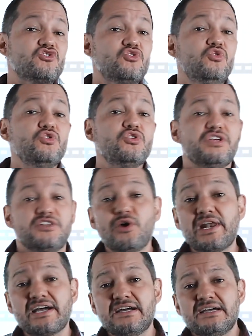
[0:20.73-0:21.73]
Oscuro de
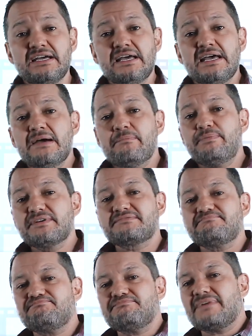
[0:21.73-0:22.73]
Nolan, pues